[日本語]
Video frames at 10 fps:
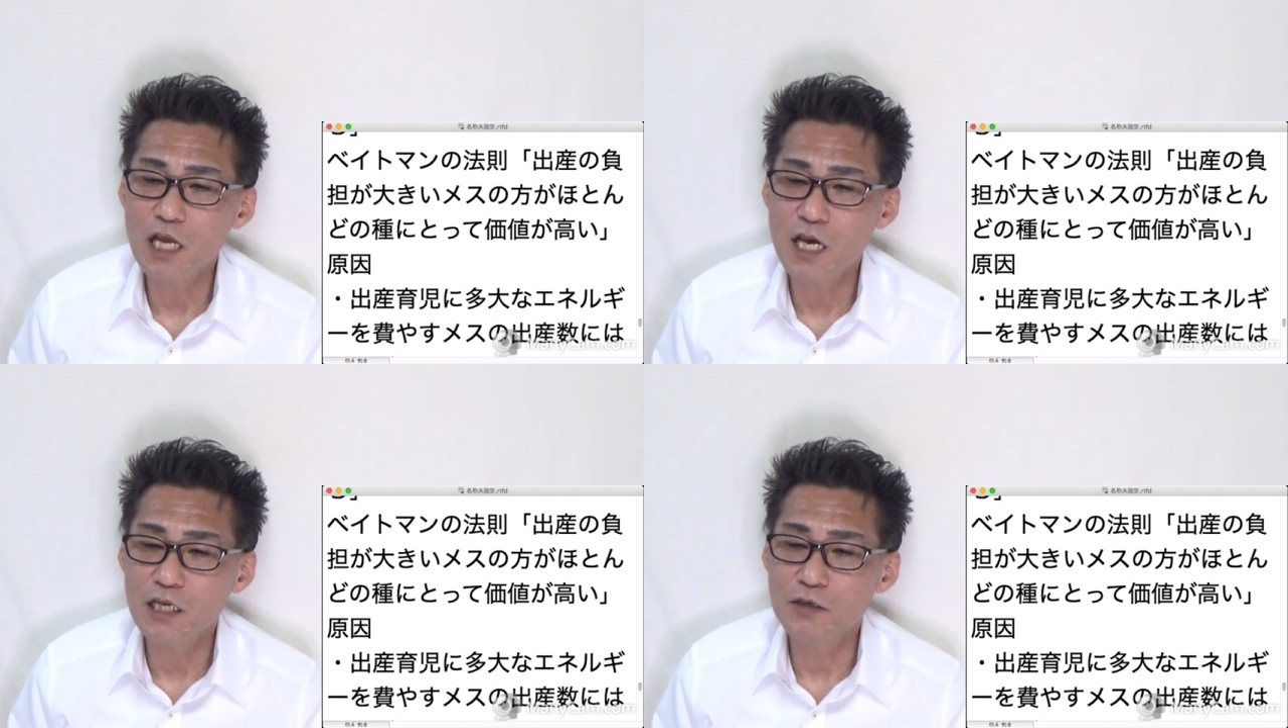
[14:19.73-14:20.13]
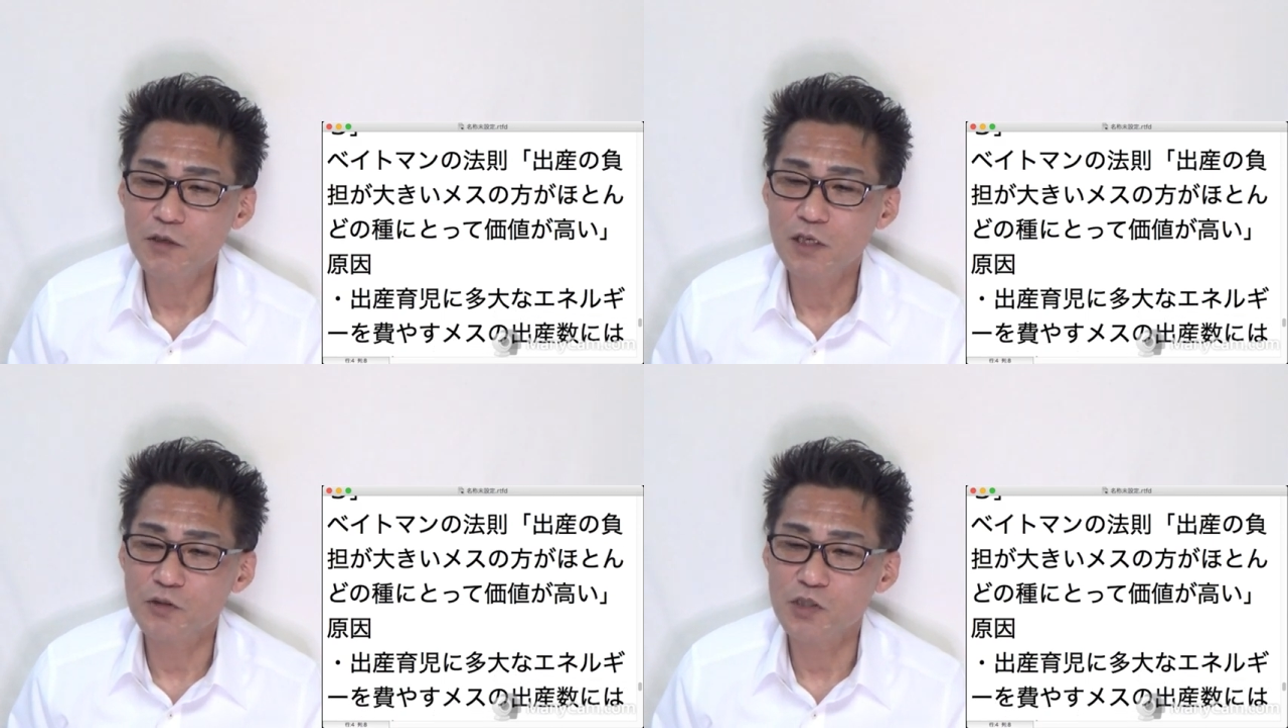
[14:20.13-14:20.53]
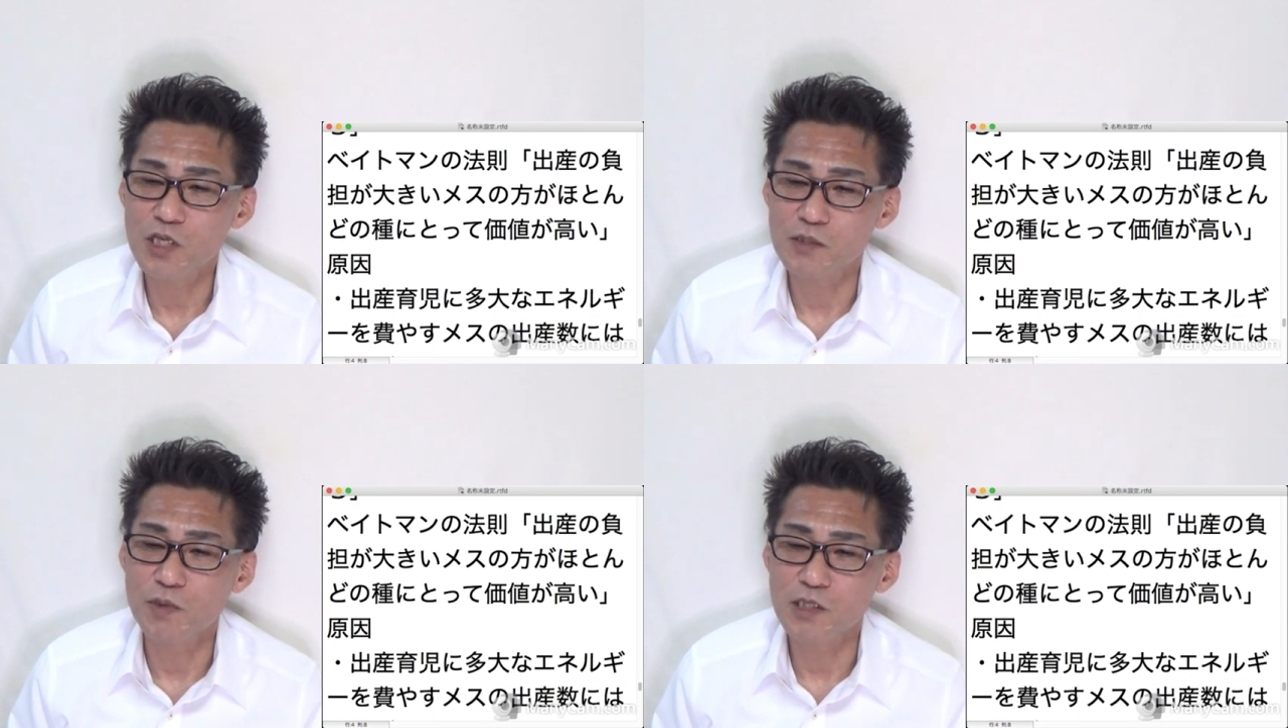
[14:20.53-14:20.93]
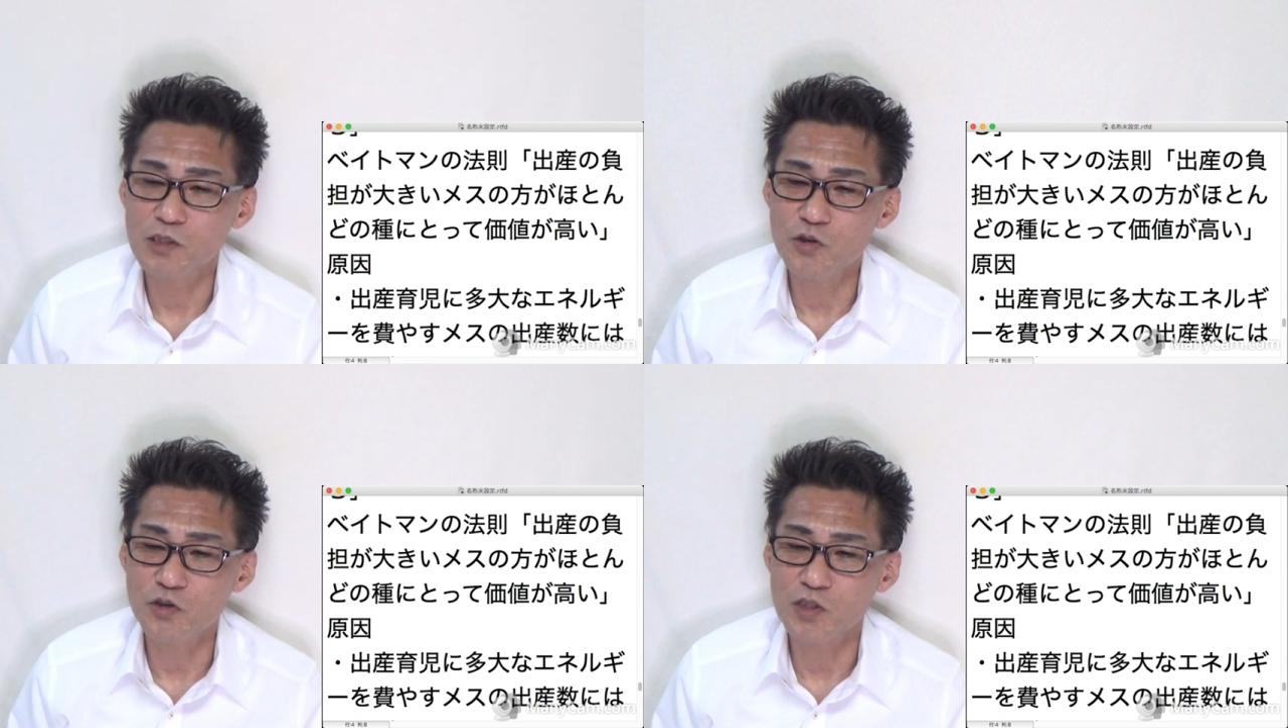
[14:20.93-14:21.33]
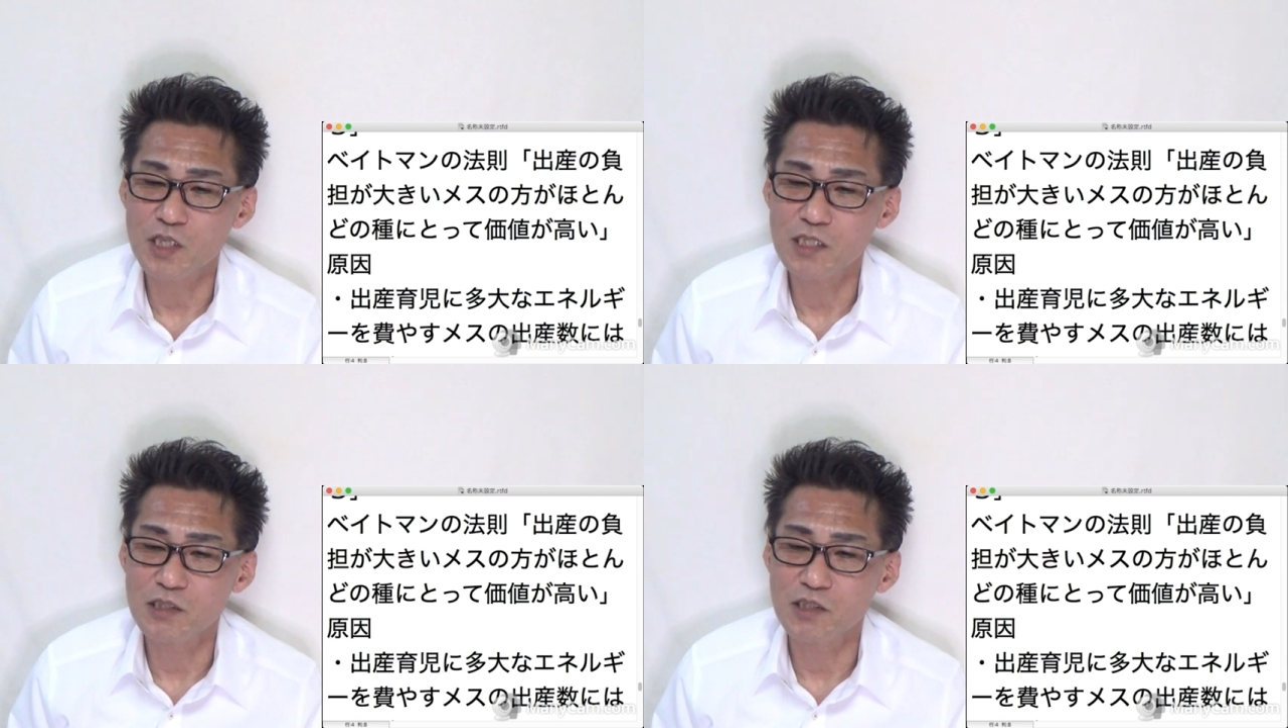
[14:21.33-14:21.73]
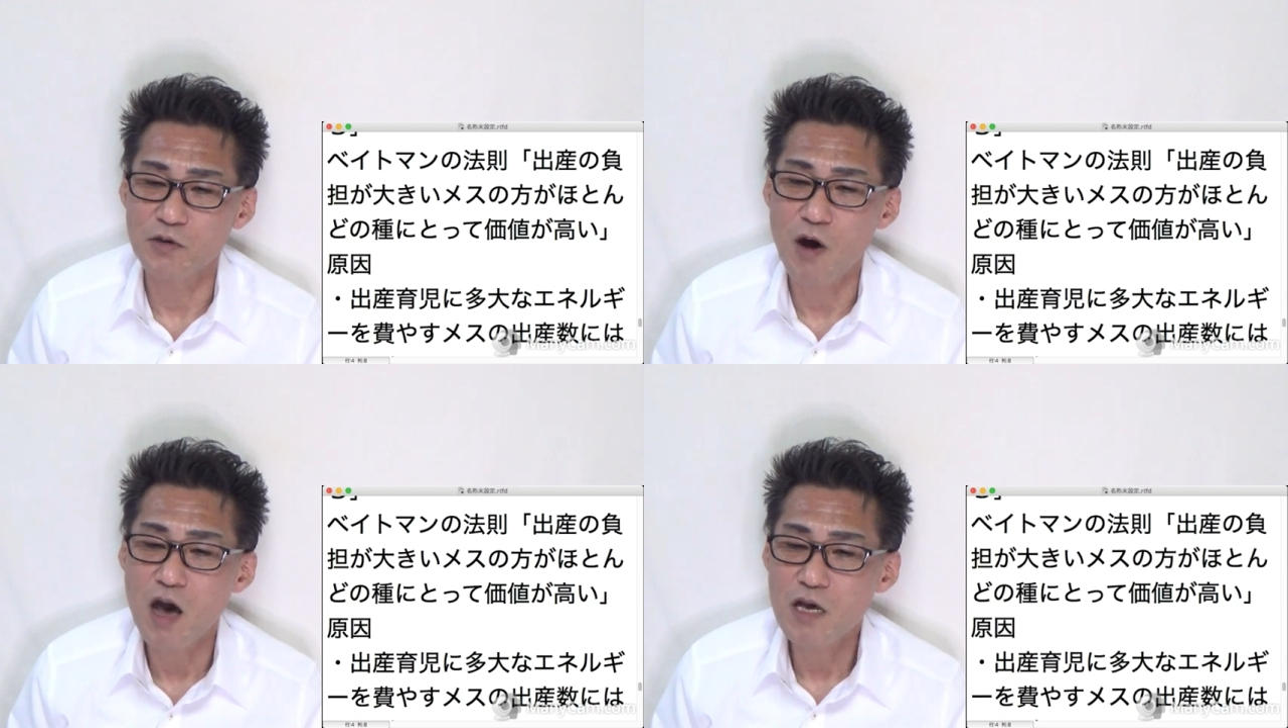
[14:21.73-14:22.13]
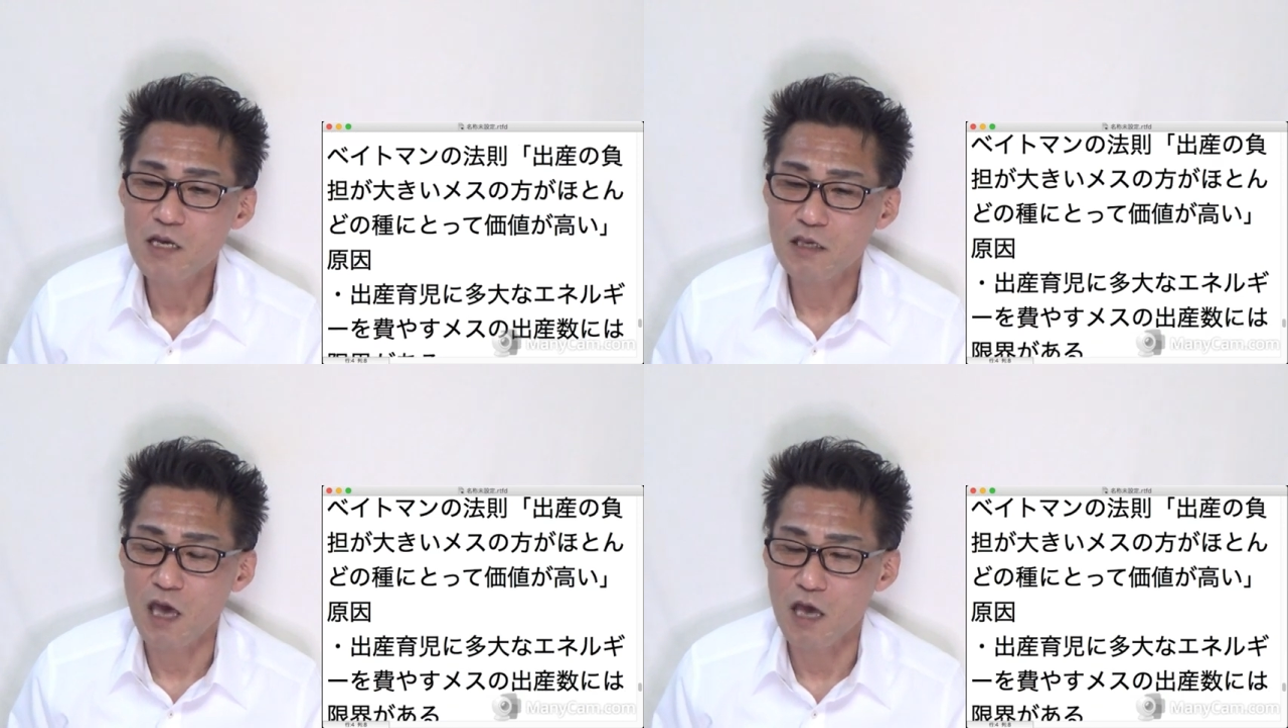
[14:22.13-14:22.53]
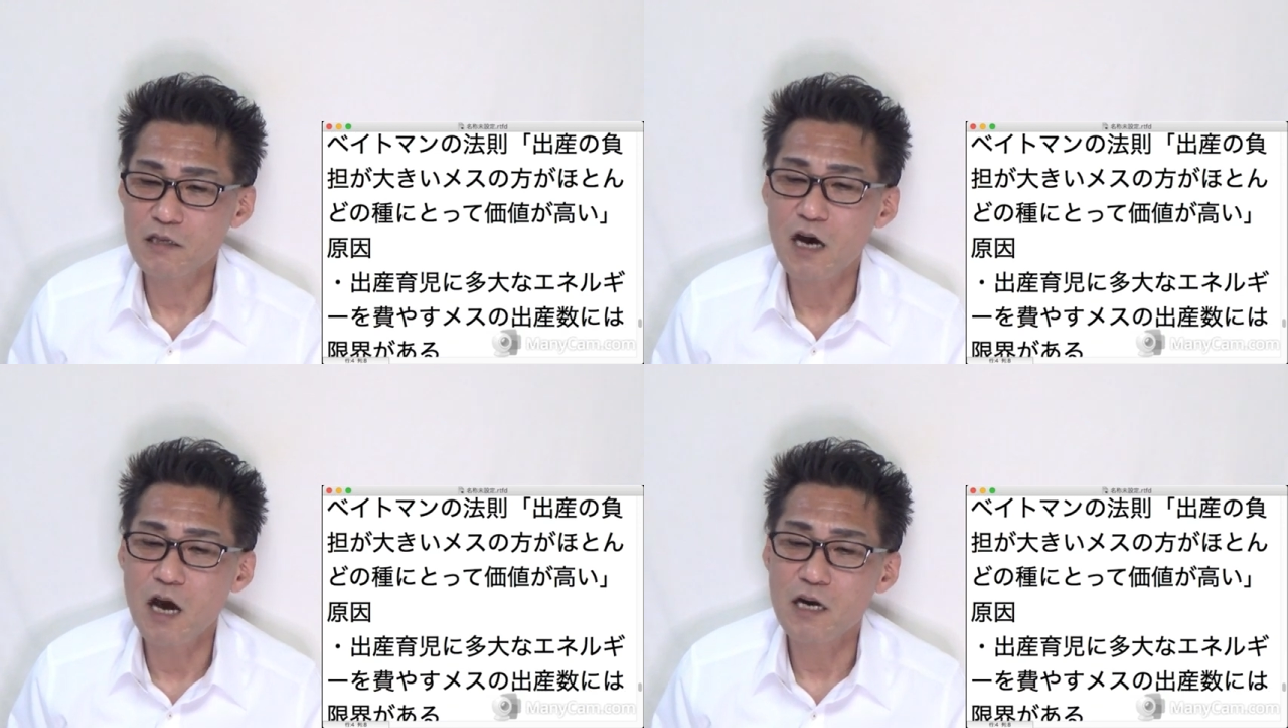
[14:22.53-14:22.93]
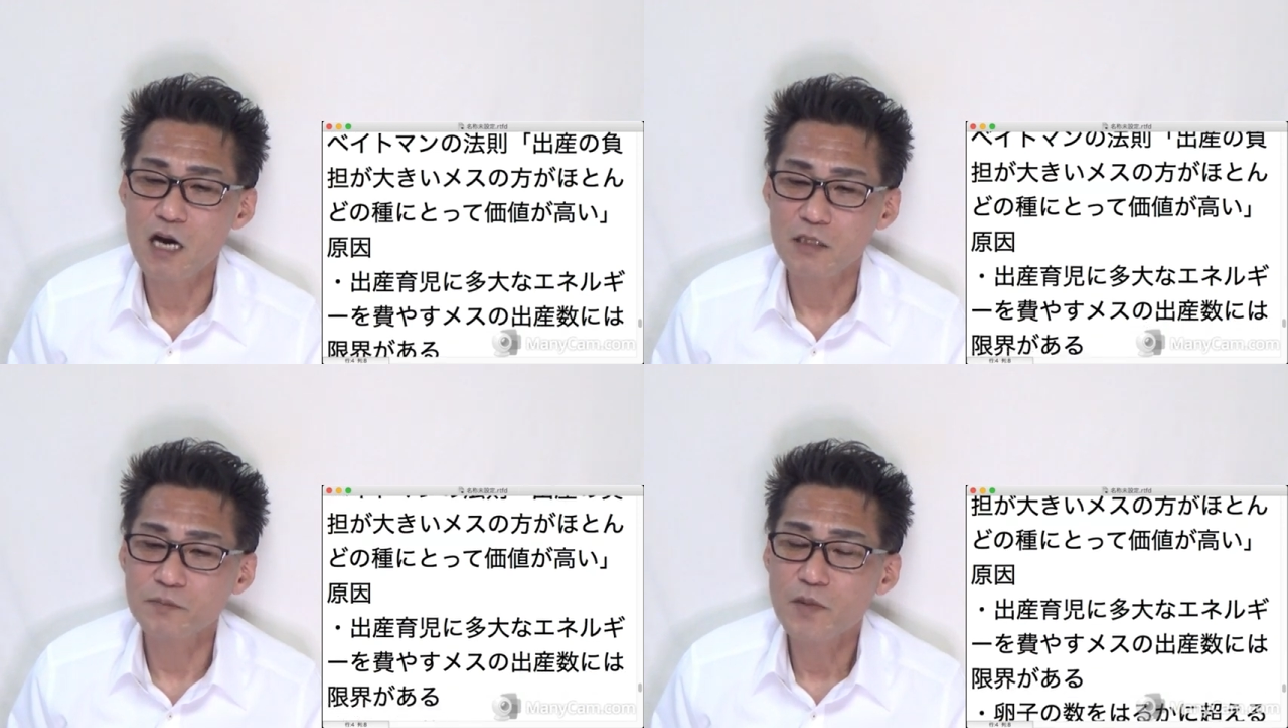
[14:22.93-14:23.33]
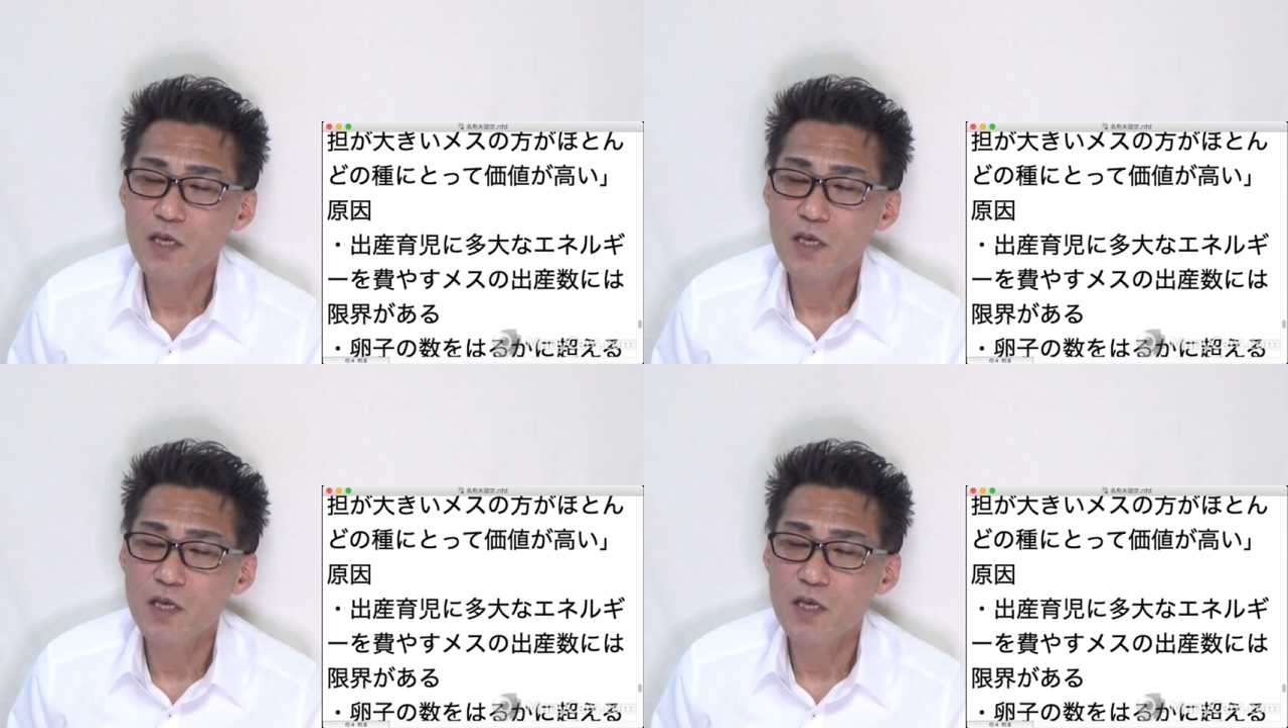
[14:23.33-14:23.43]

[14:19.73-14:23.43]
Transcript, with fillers: なエネルギーを費やすメスの出産数には限界がある。